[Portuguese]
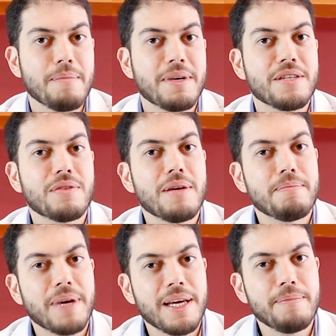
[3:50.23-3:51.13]
mas eu
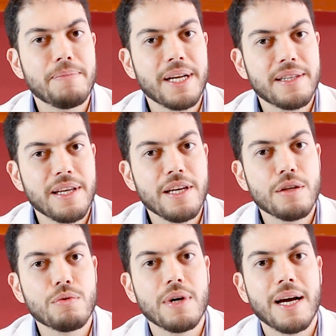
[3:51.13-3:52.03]
também
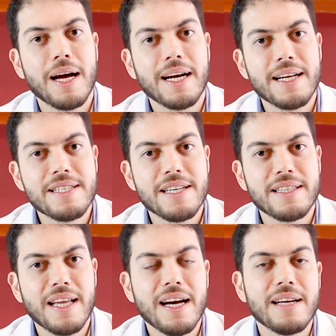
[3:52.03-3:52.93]
pretendo
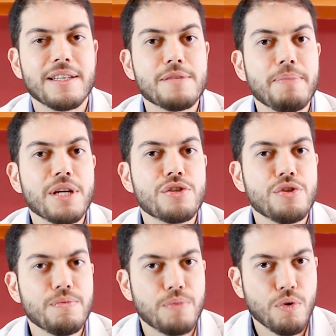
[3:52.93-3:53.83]
acrescentar,
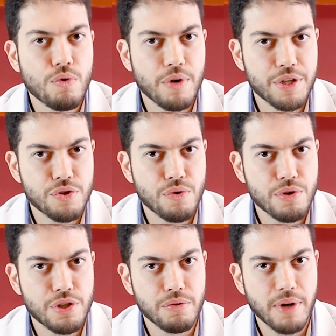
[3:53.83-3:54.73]
expandir um pouco o
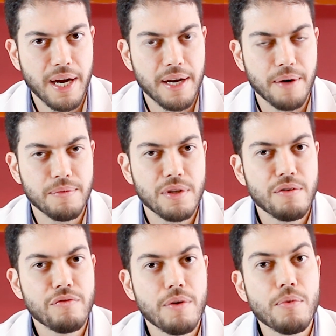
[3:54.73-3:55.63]
horizonte do canal.
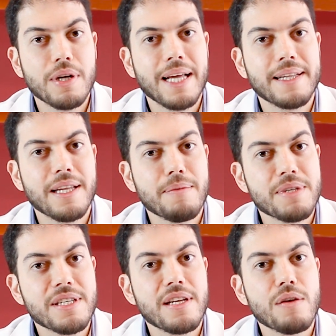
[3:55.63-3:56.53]
Então eu vou abordar
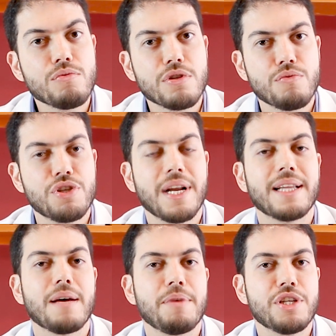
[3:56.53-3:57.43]
temas que não são
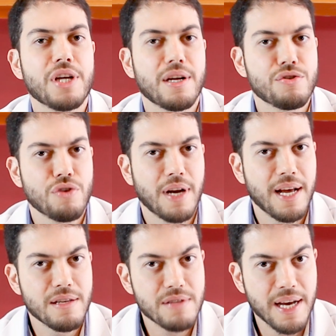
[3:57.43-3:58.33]
diretamente
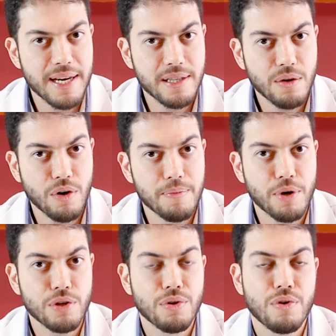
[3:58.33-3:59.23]
relacionados à área da
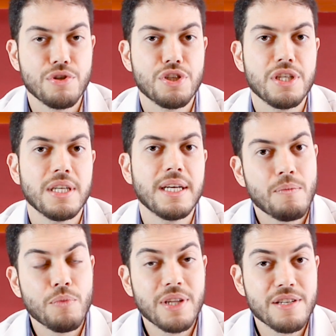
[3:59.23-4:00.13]
coloproctologia,
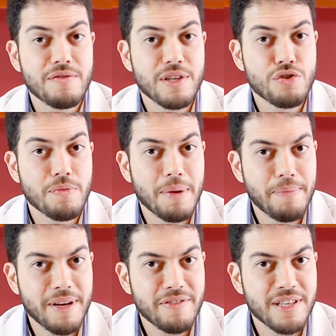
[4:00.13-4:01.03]
muitas vezes sobre a
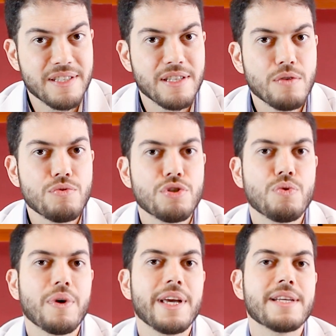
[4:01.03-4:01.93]
prevenção de
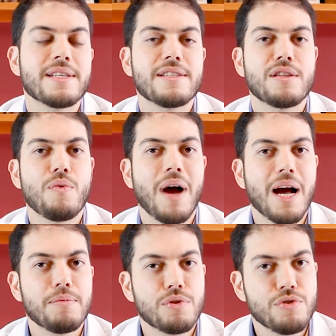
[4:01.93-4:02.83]
doenças, então
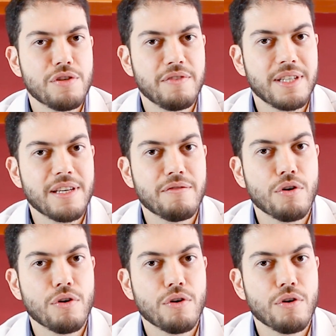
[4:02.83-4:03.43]
hábitos de vida que